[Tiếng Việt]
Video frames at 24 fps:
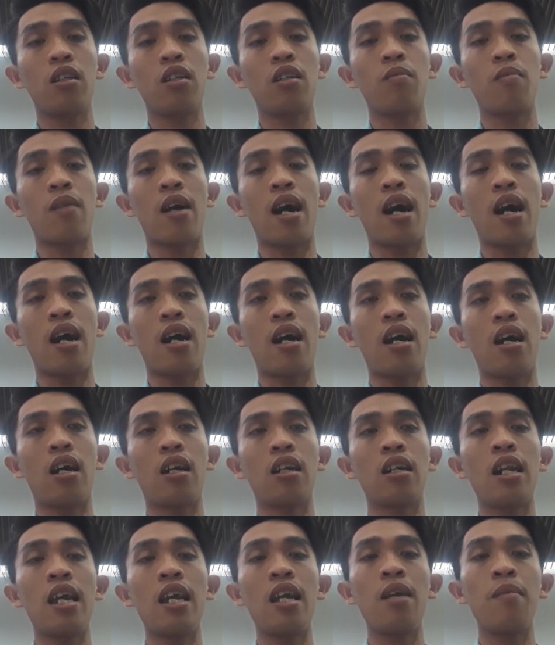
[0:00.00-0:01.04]
và
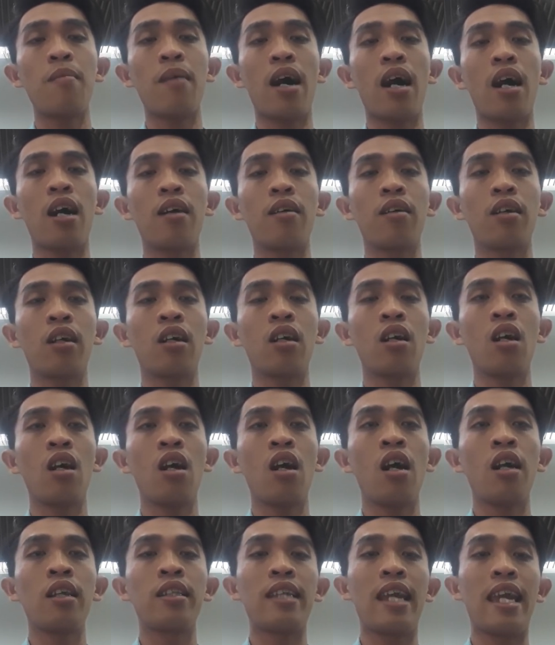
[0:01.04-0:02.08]
đi mà
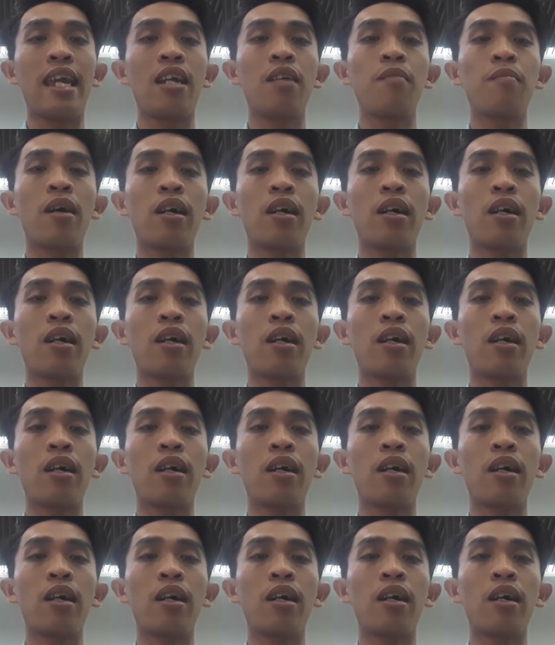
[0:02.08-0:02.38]
chuyện